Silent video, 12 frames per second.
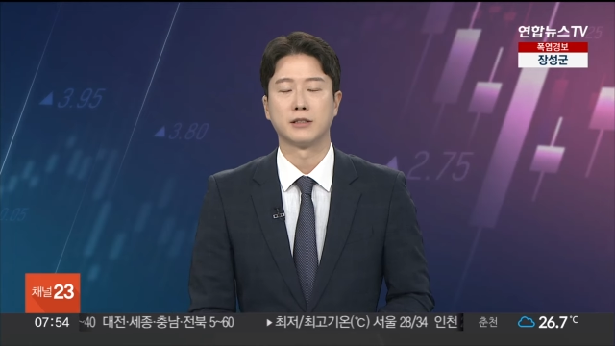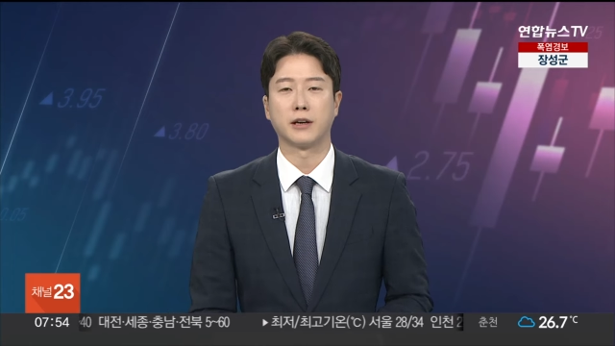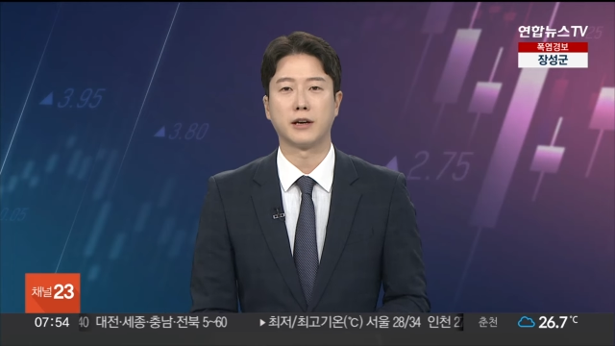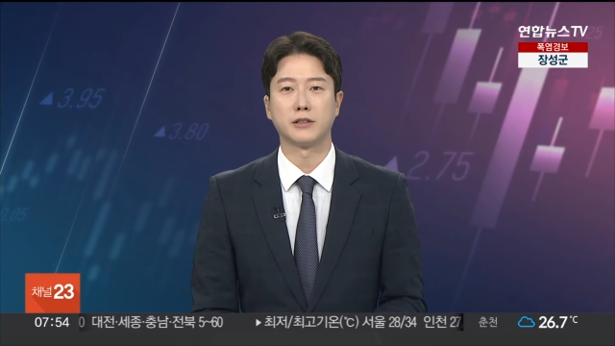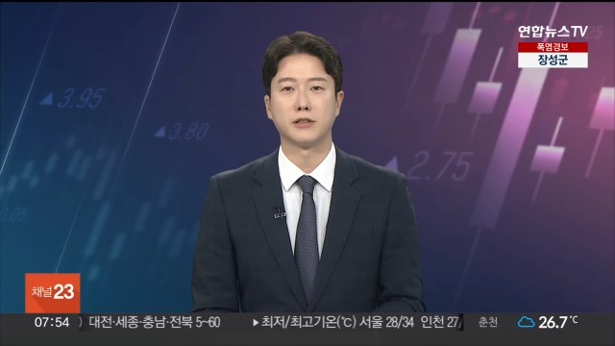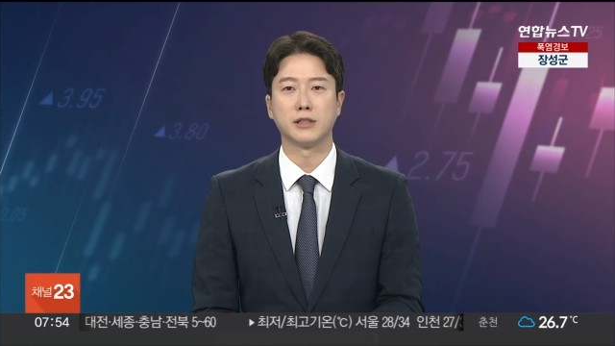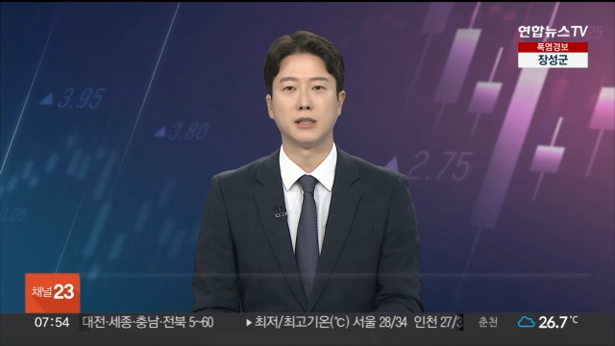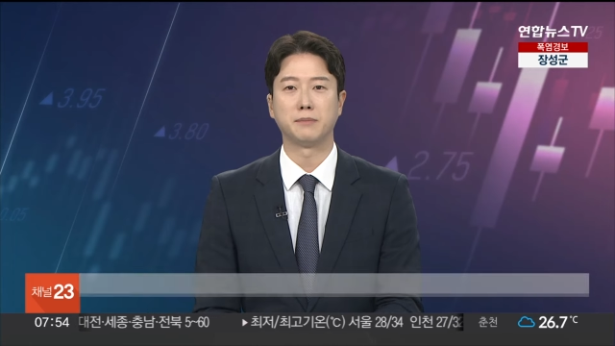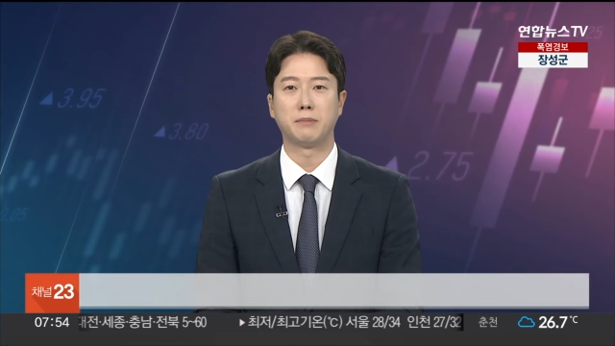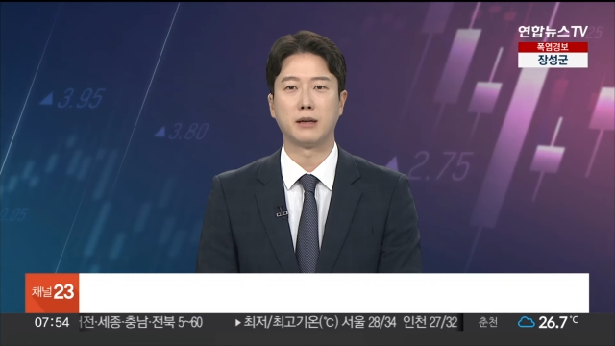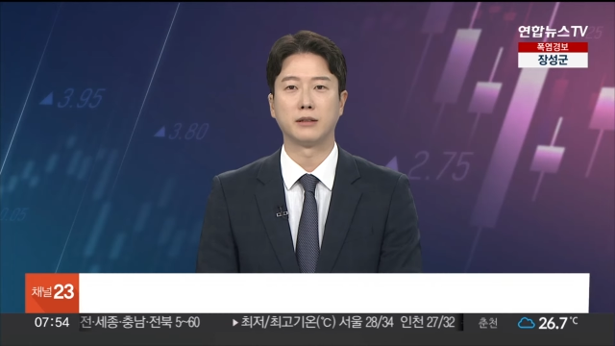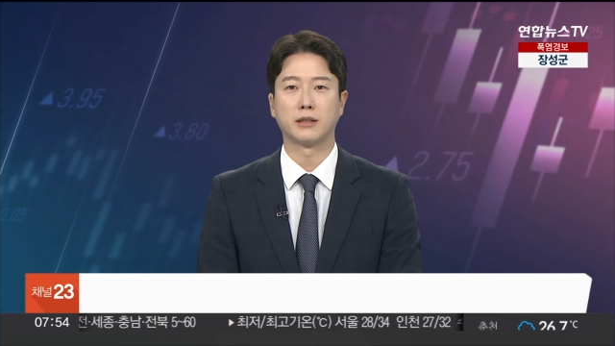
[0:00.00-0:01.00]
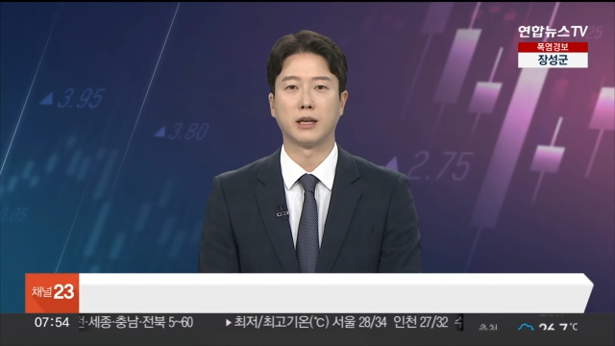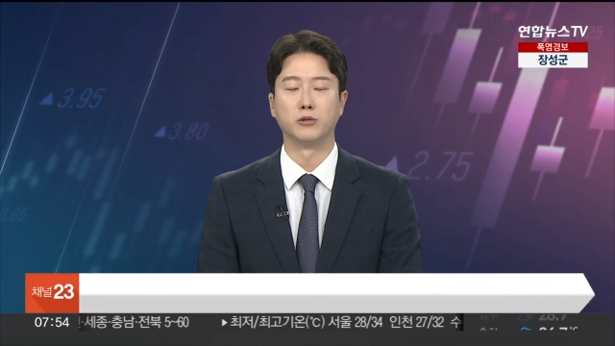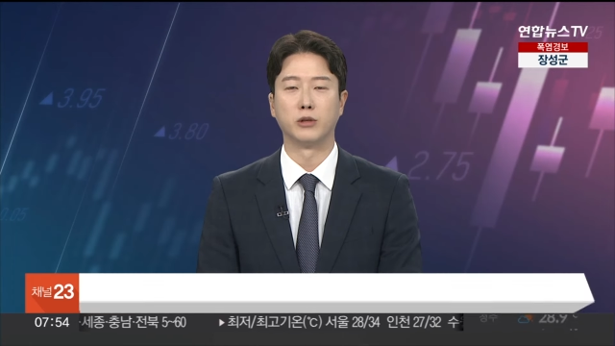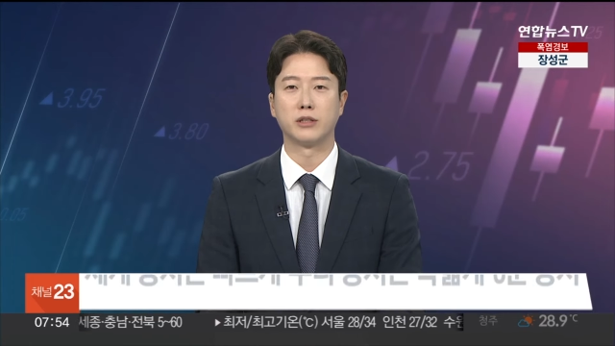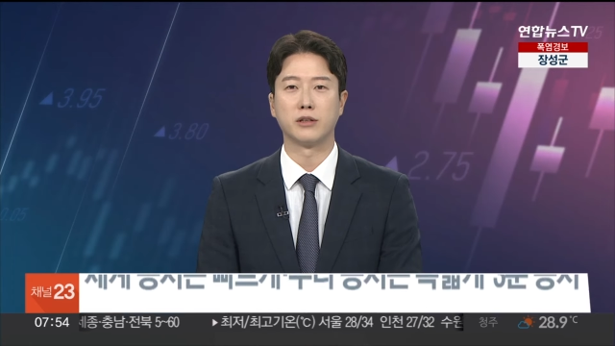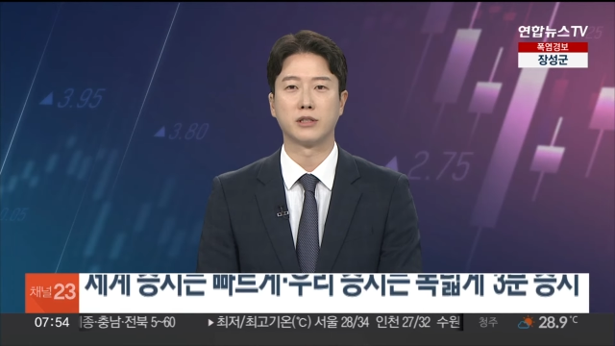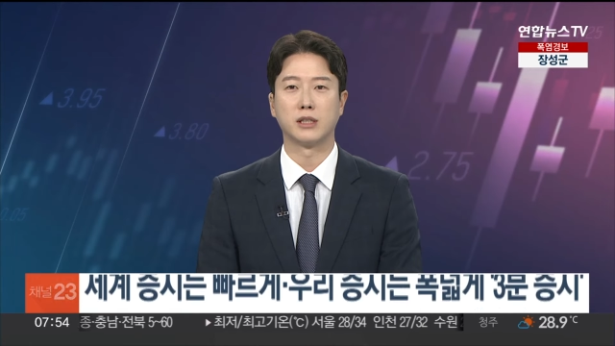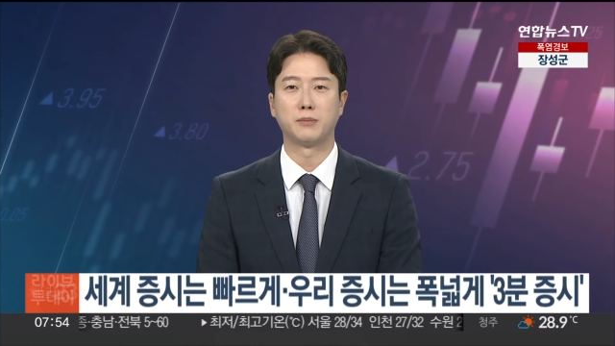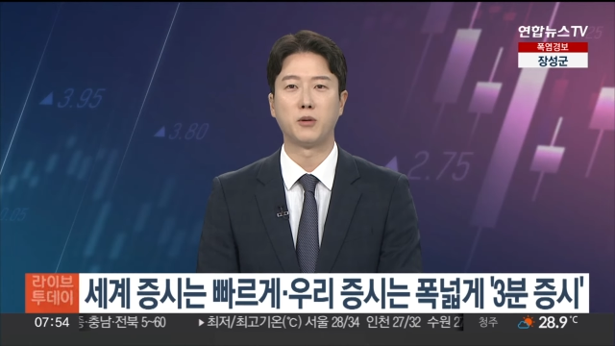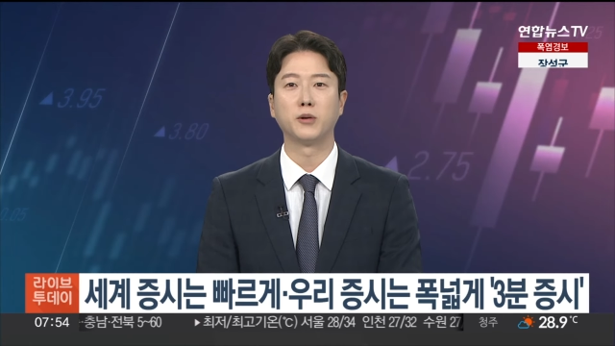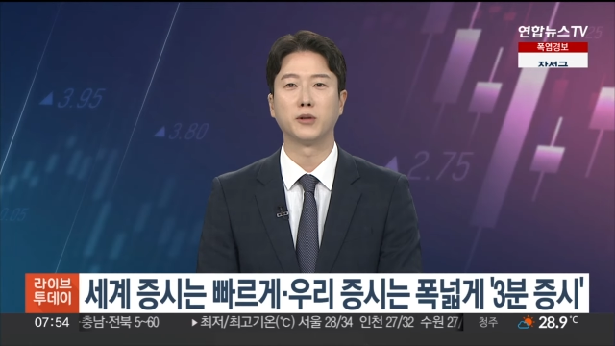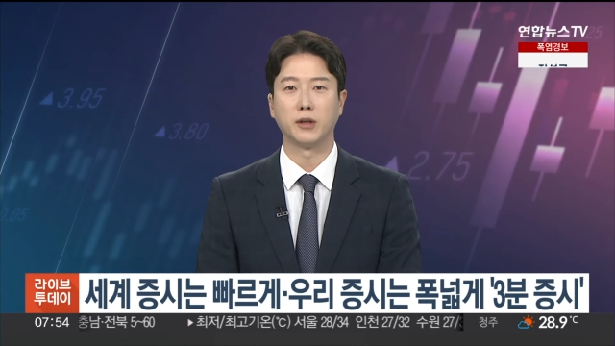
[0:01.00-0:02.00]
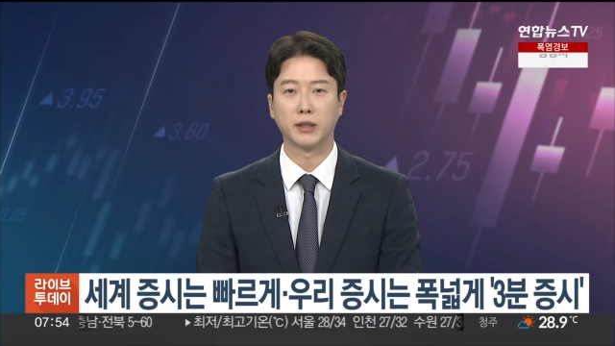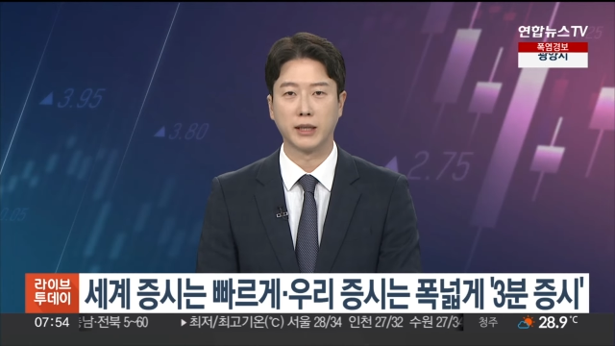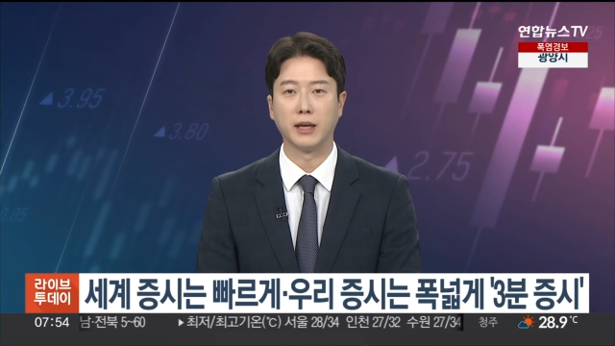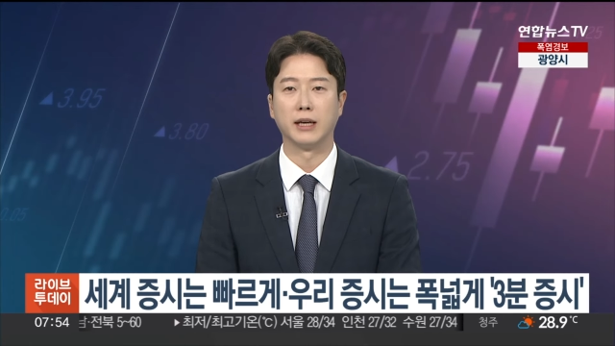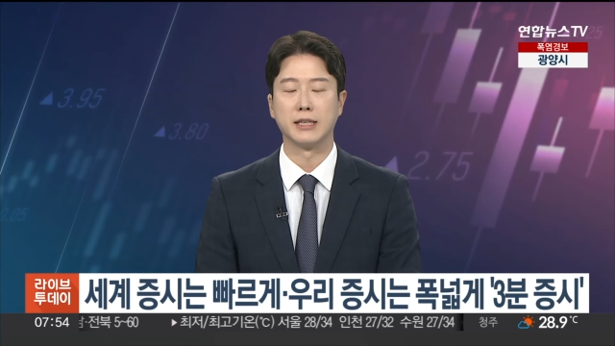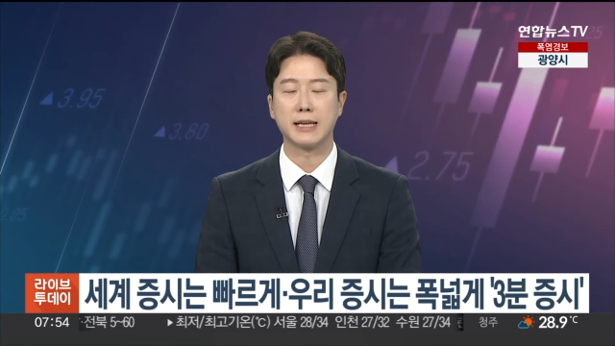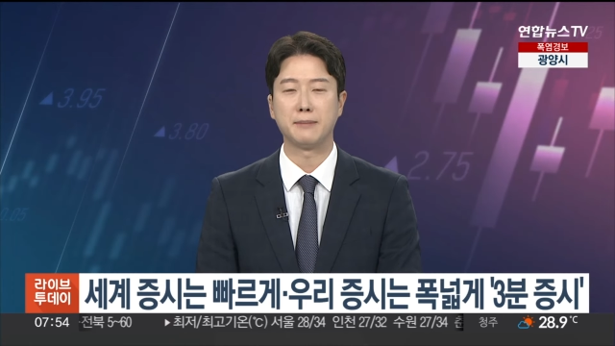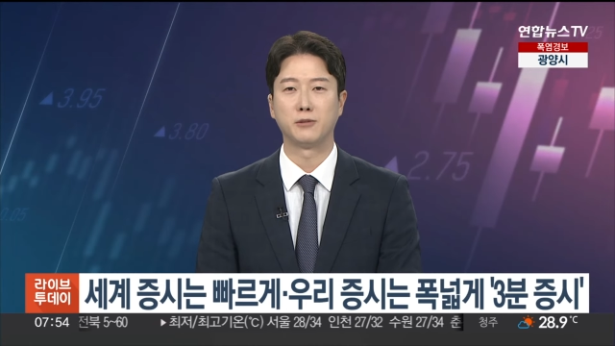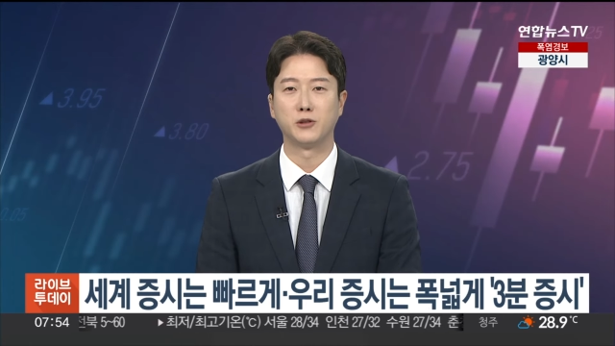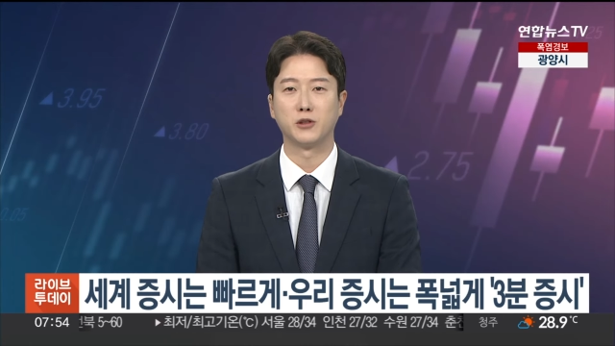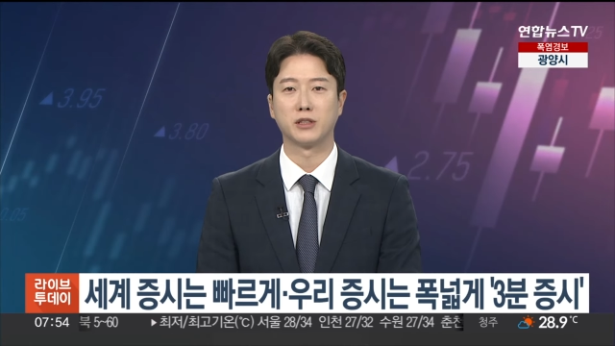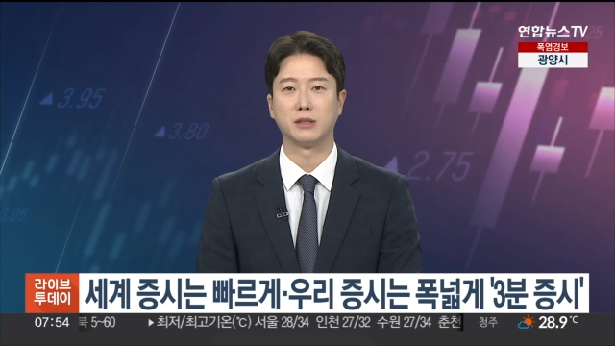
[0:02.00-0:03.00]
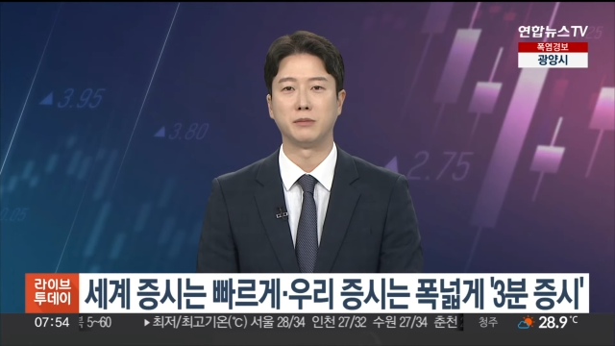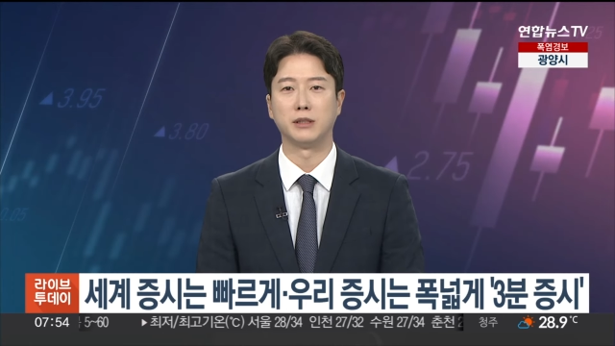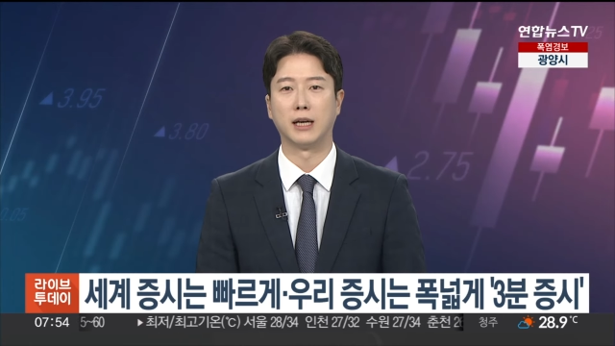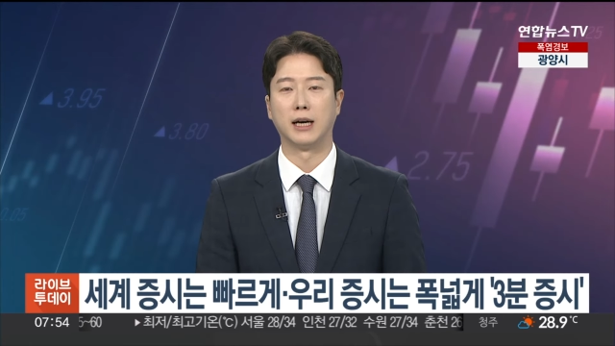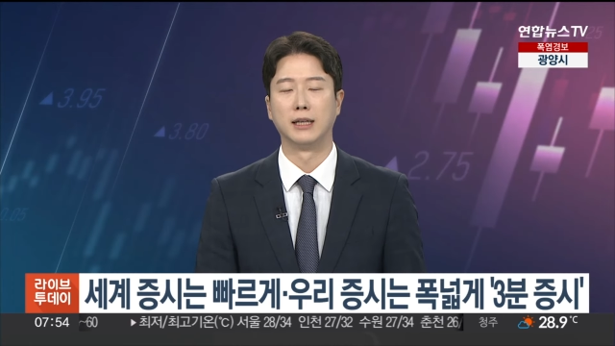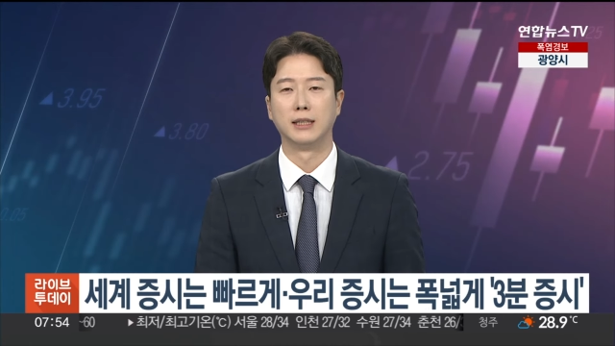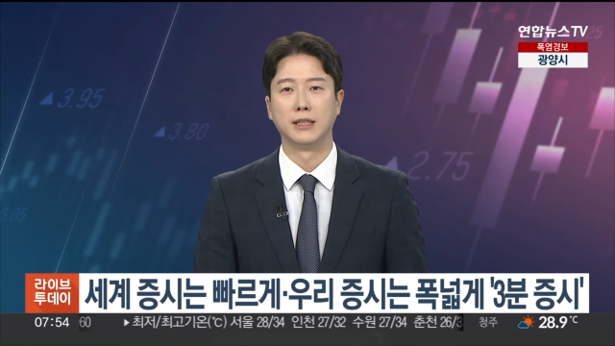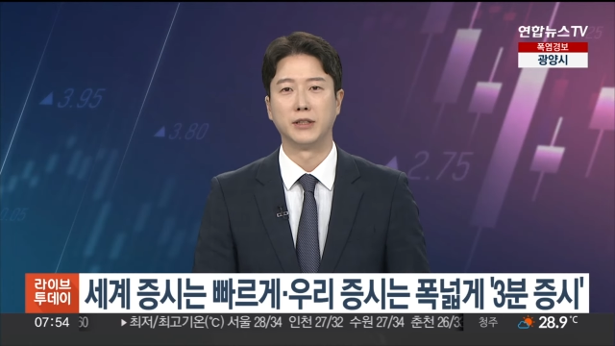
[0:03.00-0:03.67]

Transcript: 세계 증시는 빠르게 우리 증시는 폭넓게 3분 증시입니다.